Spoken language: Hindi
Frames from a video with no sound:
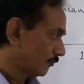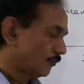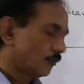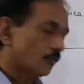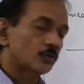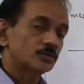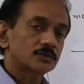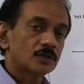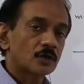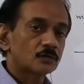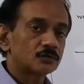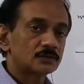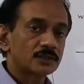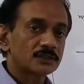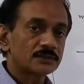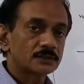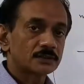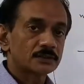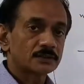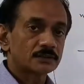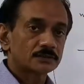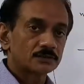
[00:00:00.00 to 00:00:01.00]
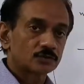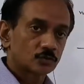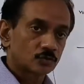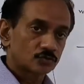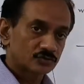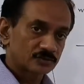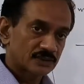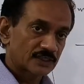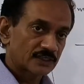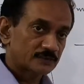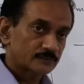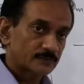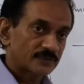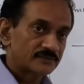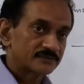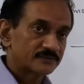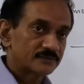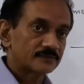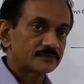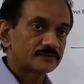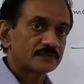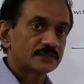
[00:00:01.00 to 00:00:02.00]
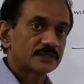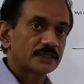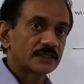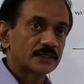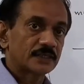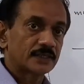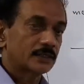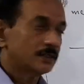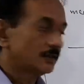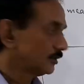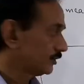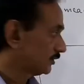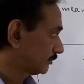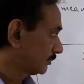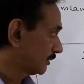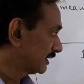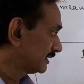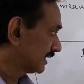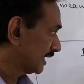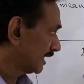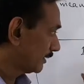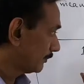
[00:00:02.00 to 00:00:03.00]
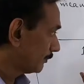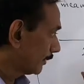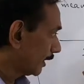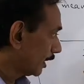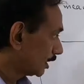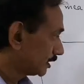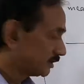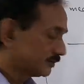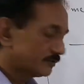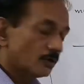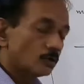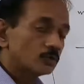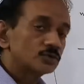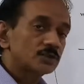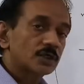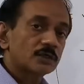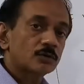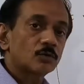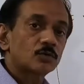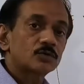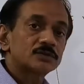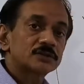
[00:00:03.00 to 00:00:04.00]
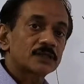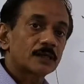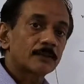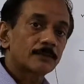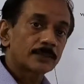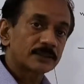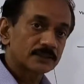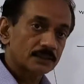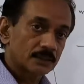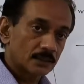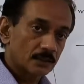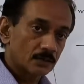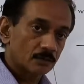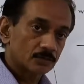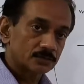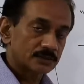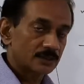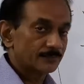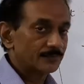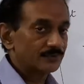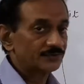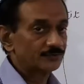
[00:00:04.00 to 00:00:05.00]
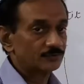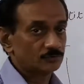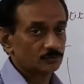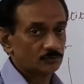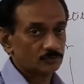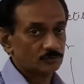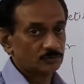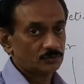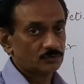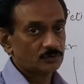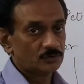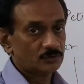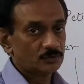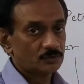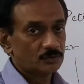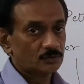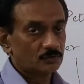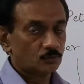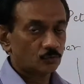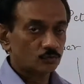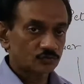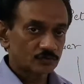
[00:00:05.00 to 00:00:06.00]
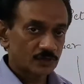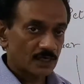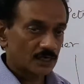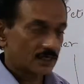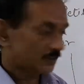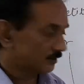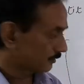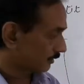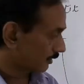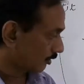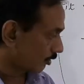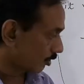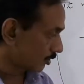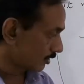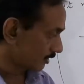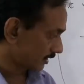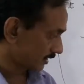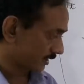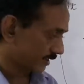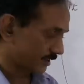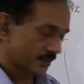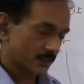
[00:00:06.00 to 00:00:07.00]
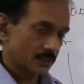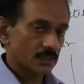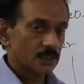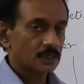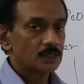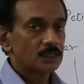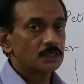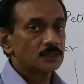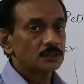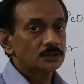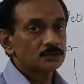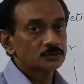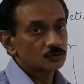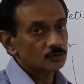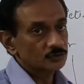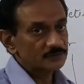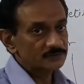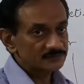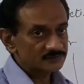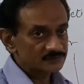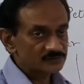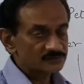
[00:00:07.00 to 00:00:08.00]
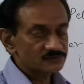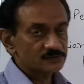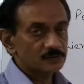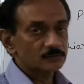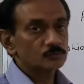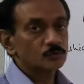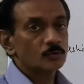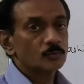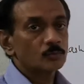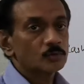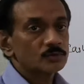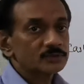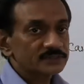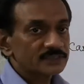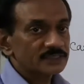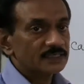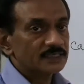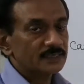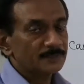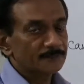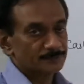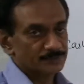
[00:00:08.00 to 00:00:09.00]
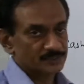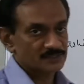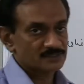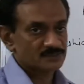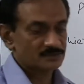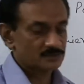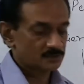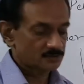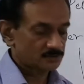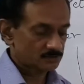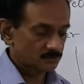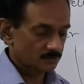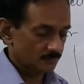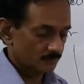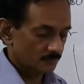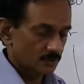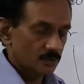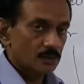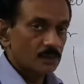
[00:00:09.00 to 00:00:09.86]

फोर थाउजेंड जो उसने एक्सपेंसेस किए हैं इसमें चाहे पाँच वाउचर हों चाहे पंद्रह हो चाहे बीस हो उसका रिकॉर्ड रखेगा तो इस सिस्टम को बोलते हैं इम्प्रेस सिस्टम